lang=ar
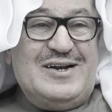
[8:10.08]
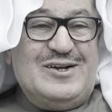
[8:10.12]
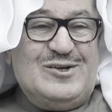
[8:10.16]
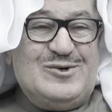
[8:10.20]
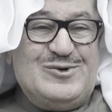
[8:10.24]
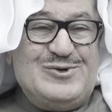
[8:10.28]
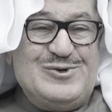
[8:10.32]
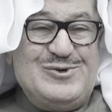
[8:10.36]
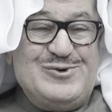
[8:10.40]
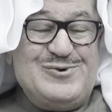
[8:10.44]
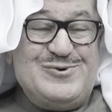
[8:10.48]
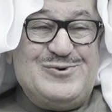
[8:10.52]

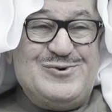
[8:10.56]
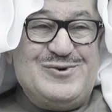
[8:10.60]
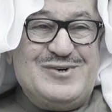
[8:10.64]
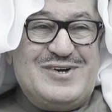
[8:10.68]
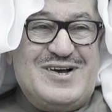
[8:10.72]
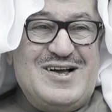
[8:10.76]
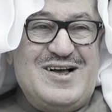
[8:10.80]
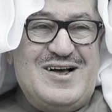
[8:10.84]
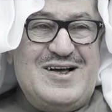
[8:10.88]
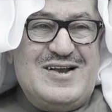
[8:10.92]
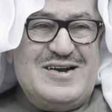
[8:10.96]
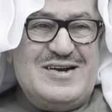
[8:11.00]
الخيول
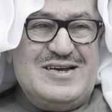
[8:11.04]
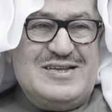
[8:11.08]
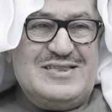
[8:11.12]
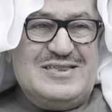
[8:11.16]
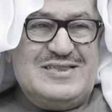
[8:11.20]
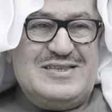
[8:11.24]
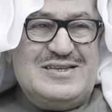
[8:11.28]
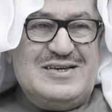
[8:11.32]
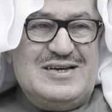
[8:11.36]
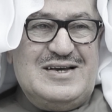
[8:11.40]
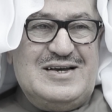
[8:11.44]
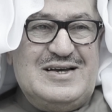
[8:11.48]
كانت
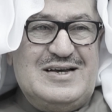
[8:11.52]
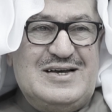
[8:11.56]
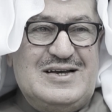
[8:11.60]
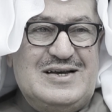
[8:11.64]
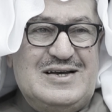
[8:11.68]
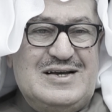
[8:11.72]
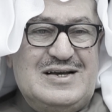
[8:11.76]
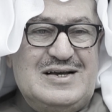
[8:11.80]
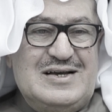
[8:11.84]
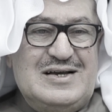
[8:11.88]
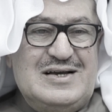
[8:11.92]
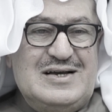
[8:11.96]

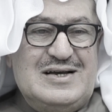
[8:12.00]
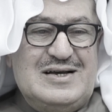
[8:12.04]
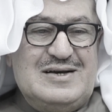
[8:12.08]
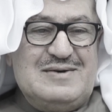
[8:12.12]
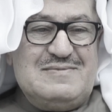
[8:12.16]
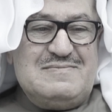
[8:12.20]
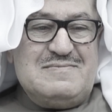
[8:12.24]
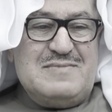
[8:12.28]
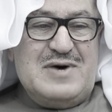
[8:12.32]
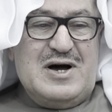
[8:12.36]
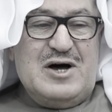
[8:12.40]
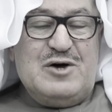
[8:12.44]
آه،
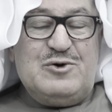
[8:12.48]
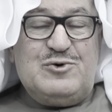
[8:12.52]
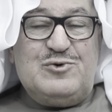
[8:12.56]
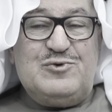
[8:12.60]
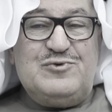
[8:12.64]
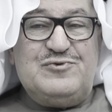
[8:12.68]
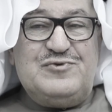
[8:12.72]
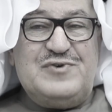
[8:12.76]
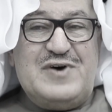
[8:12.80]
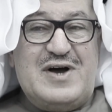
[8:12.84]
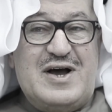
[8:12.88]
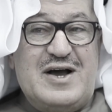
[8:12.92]

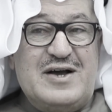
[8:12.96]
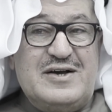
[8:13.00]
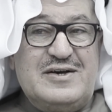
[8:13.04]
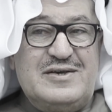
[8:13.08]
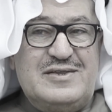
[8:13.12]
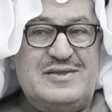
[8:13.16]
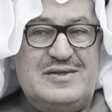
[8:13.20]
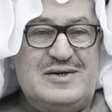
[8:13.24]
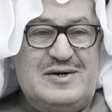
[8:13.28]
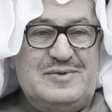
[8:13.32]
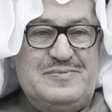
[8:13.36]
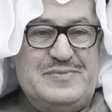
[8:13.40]
معروفة
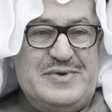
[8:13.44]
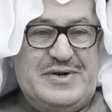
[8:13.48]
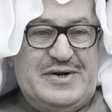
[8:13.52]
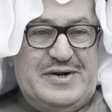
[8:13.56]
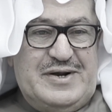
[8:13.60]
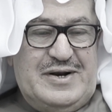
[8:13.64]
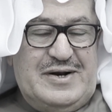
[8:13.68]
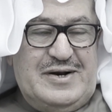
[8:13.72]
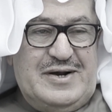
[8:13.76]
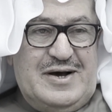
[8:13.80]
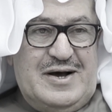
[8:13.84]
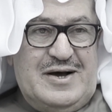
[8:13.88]
أكثر من
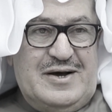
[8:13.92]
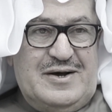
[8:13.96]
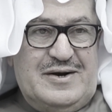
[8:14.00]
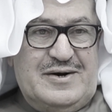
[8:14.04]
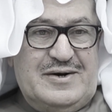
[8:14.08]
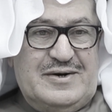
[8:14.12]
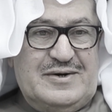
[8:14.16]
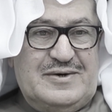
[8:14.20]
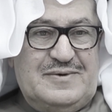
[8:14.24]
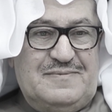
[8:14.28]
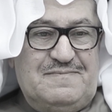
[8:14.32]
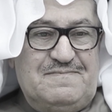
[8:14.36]

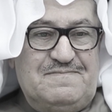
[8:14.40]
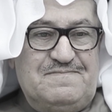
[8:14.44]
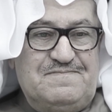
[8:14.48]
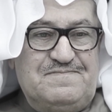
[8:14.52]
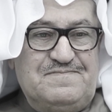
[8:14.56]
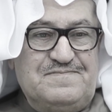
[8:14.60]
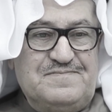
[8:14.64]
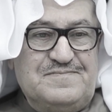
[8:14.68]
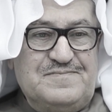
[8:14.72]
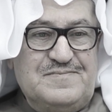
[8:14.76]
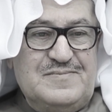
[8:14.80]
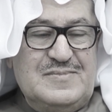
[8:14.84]
الآن
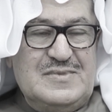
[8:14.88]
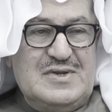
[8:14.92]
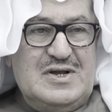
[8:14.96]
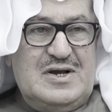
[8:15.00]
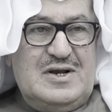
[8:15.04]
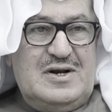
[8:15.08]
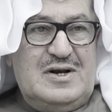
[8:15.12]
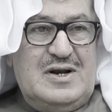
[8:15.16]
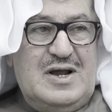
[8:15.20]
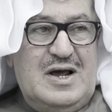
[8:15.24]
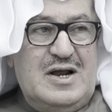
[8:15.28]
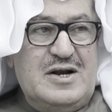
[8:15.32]

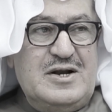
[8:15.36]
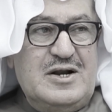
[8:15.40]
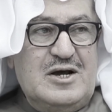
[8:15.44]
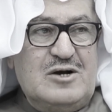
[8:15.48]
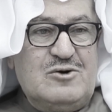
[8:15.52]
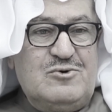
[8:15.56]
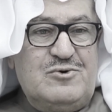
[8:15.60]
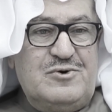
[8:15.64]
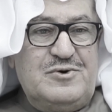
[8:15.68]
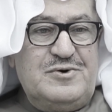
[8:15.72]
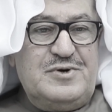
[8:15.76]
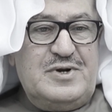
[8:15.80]
لأن
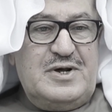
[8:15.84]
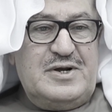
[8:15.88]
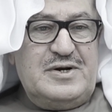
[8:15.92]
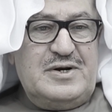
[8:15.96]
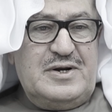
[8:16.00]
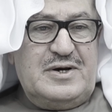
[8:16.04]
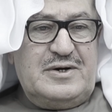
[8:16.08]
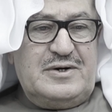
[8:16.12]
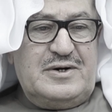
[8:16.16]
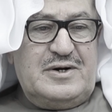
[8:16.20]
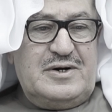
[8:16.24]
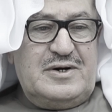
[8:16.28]
كنا
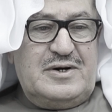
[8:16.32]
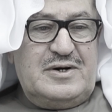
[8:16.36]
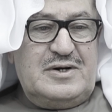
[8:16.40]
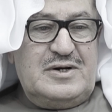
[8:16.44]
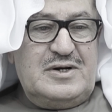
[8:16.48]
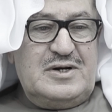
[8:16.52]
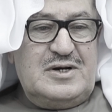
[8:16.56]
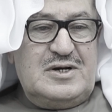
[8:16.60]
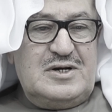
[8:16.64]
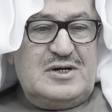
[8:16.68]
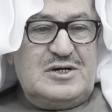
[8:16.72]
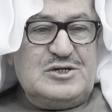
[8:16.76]
نرى
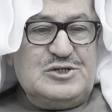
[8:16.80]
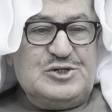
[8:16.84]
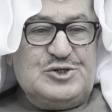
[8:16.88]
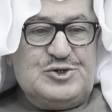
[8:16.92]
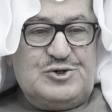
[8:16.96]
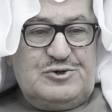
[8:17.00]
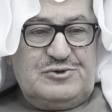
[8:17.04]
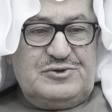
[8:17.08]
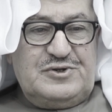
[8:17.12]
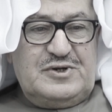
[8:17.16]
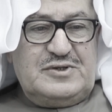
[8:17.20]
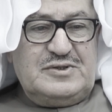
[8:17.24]

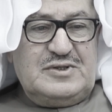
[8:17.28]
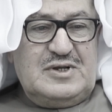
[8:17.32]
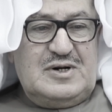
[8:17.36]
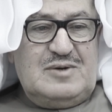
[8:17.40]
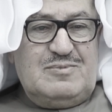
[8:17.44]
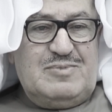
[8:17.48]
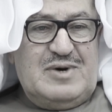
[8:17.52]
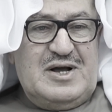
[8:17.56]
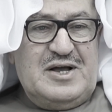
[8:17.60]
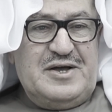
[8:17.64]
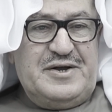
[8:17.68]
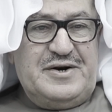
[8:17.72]
شرطة
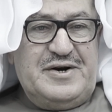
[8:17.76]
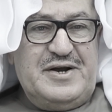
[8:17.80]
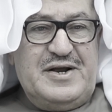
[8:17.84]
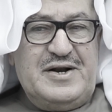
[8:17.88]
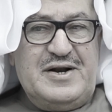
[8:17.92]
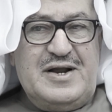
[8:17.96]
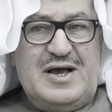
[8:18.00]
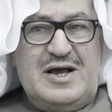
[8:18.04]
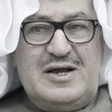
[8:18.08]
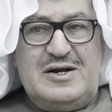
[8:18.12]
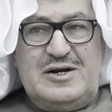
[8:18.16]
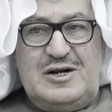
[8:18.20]

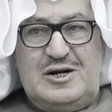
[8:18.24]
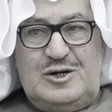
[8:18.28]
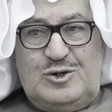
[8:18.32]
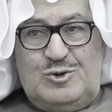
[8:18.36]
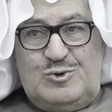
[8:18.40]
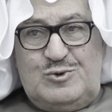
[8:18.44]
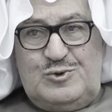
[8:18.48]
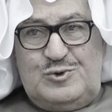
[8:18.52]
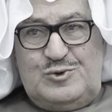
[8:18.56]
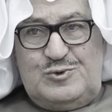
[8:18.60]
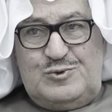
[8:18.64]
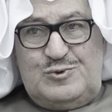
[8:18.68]
البحرين على
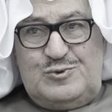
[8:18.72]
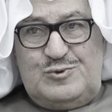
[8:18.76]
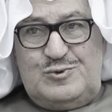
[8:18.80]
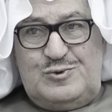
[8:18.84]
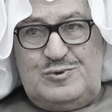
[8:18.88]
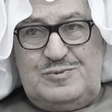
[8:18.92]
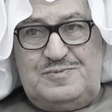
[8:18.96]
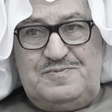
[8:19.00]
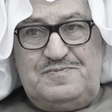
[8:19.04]
الخيول